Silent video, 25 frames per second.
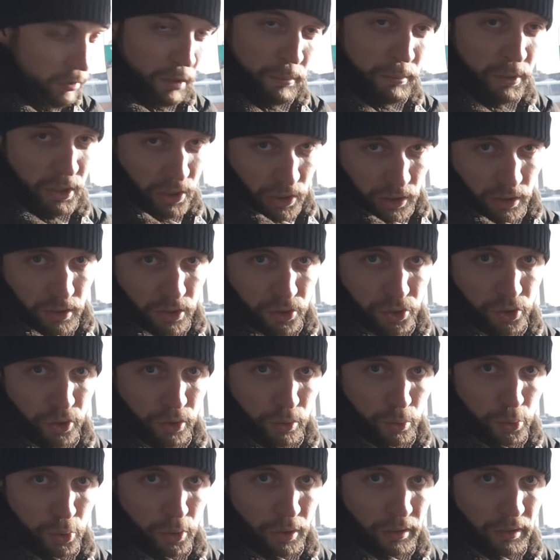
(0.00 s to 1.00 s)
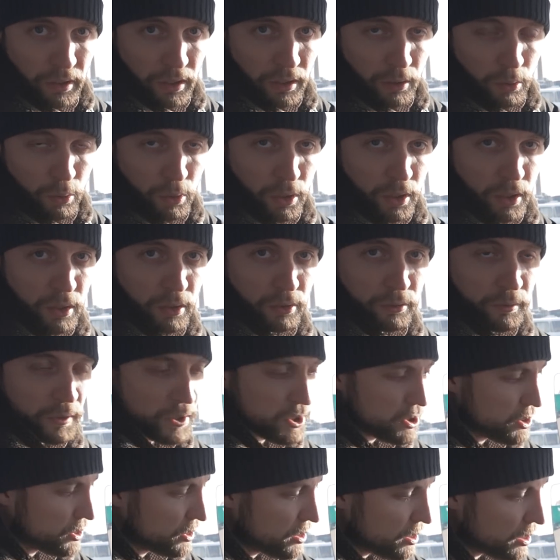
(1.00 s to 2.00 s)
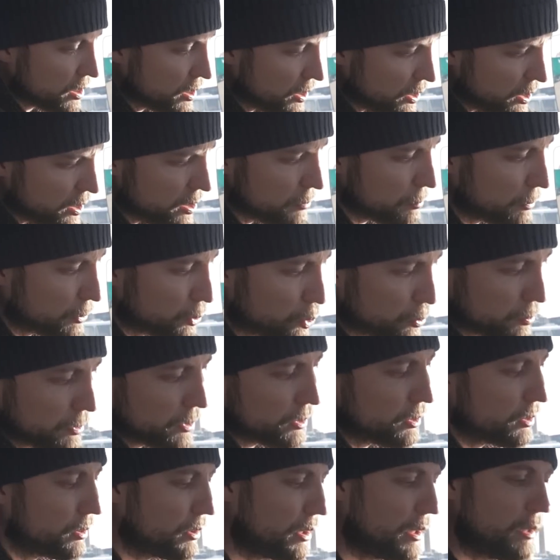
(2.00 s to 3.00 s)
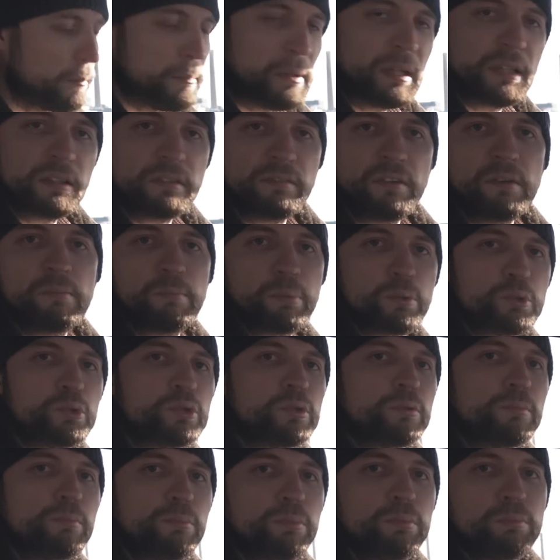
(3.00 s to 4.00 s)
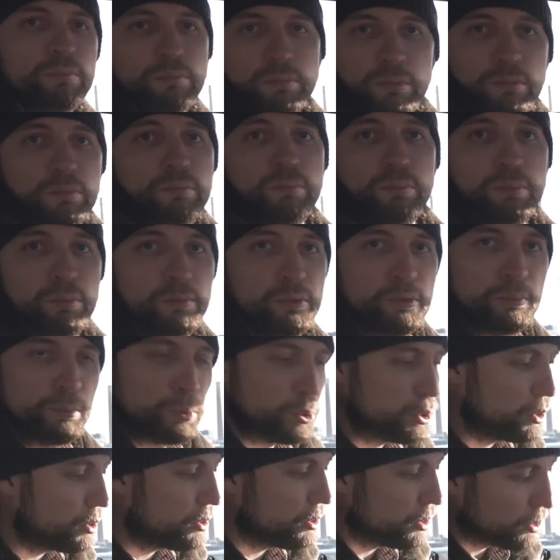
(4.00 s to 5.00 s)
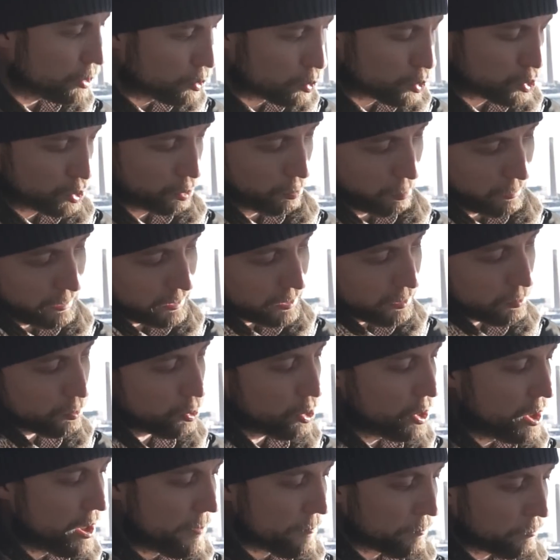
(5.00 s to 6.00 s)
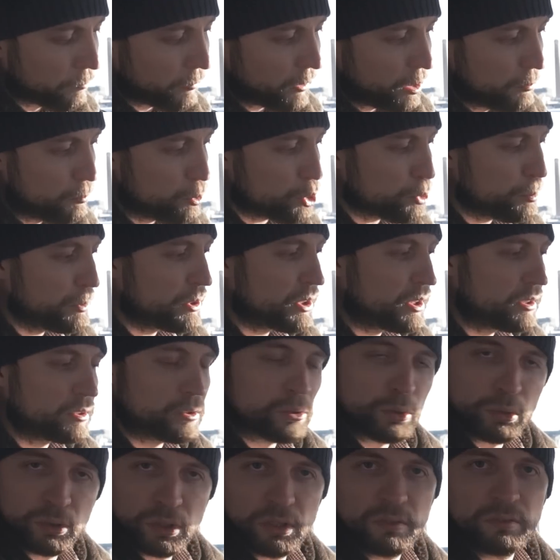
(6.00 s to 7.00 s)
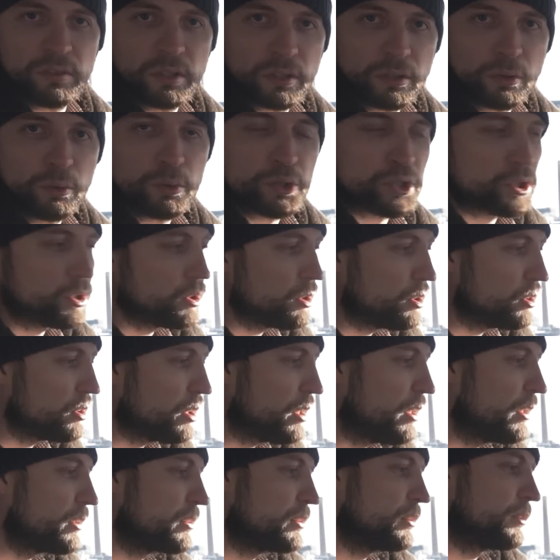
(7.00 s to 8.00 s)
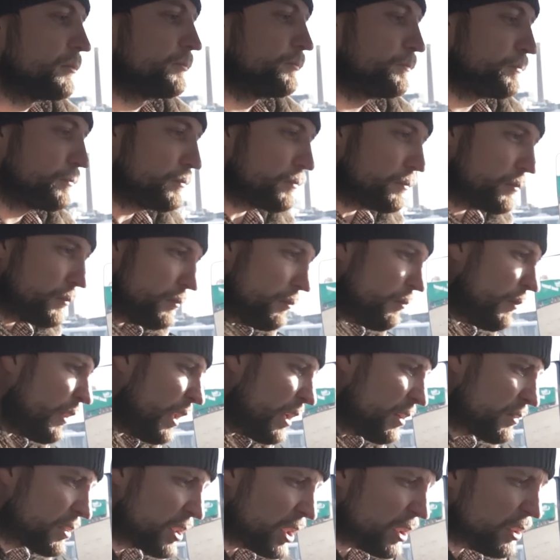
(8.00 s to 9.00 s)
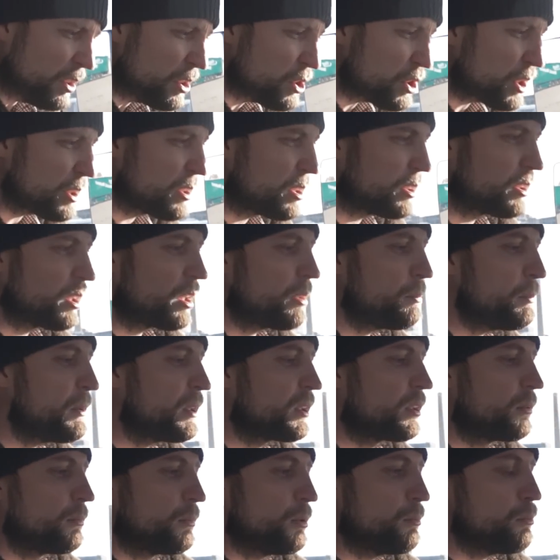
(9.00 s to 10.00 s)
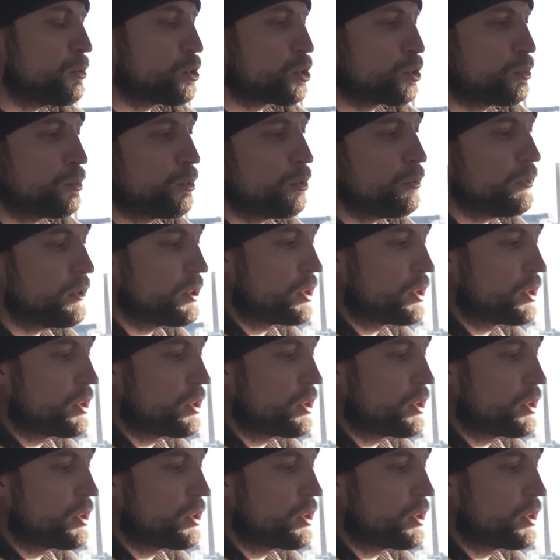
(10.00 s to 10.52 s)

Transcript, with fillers: вам единожды нужно отрегулировать ваши зеркала, и потом этот элемент вам просто будет не нужен. Поэтому, может быть, конструктивно это очень интересно. В средней части торпеды мы можем